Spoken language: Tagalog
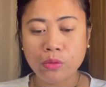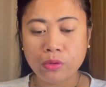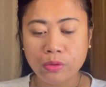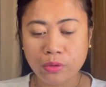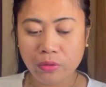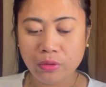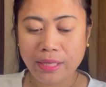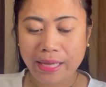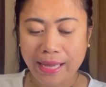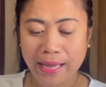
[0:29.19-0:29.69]

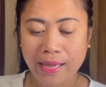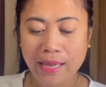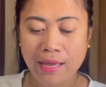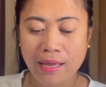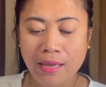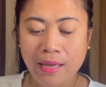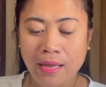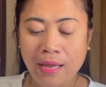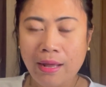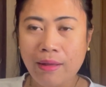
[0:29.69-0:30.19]
So today,
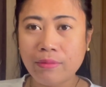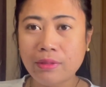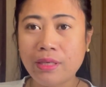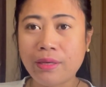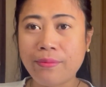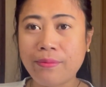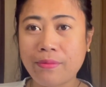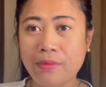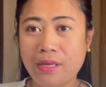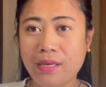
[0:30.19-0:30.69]
I'm
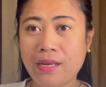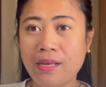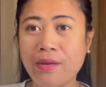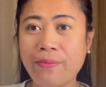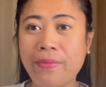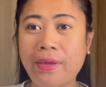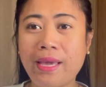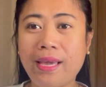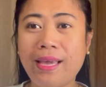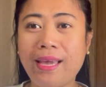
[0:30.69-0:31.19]
gonna
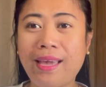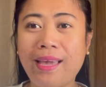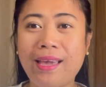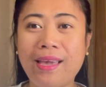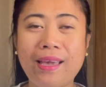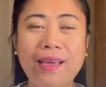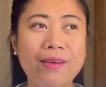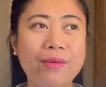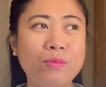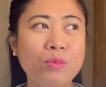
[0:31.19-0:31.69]
make
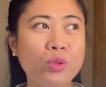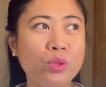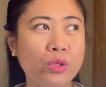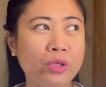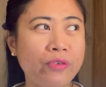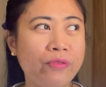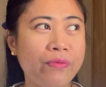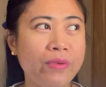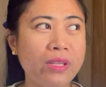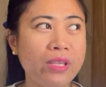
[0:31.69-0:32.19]
a um,
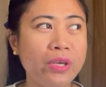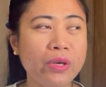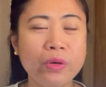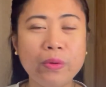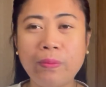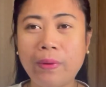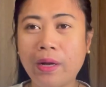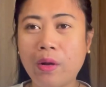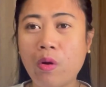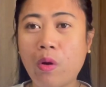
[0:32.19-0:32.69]
short video
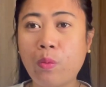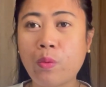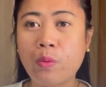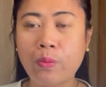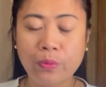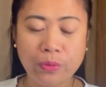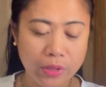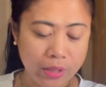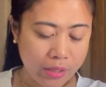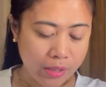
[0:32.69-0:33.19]
bago ako
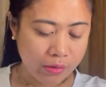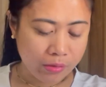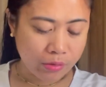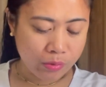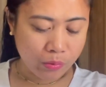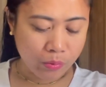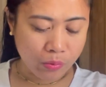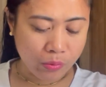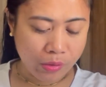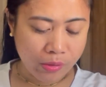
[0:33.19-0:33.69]
pumunta ng
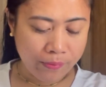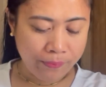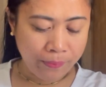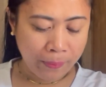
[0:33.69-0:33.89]
school.